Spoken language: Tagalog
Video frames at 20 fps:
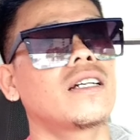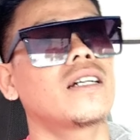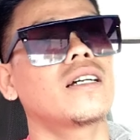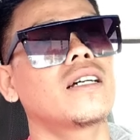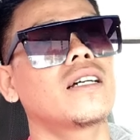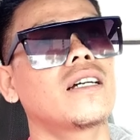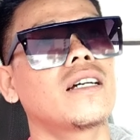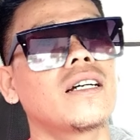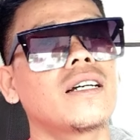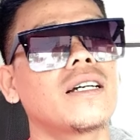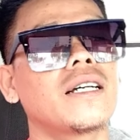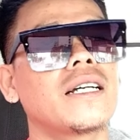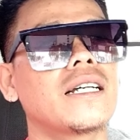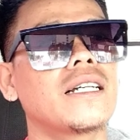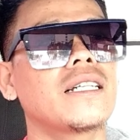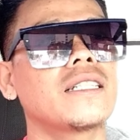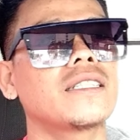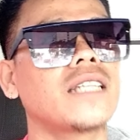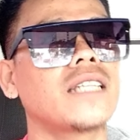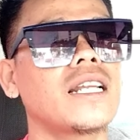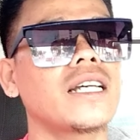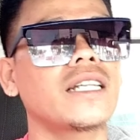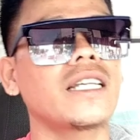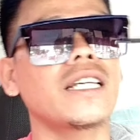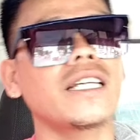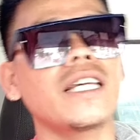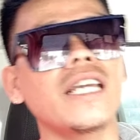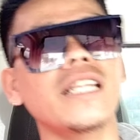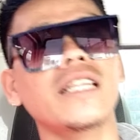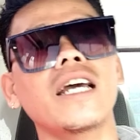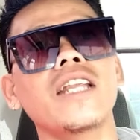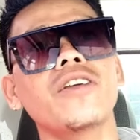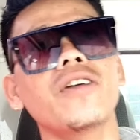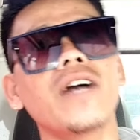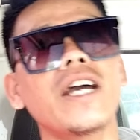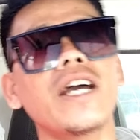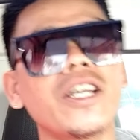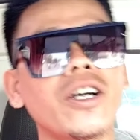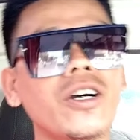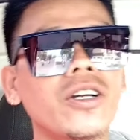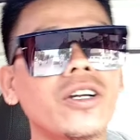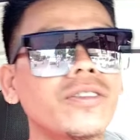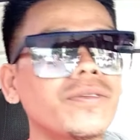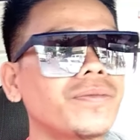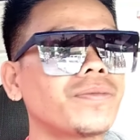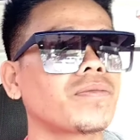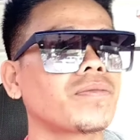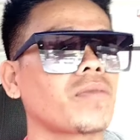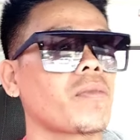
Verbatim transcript: Ah, sa nakikita nyo ngayon,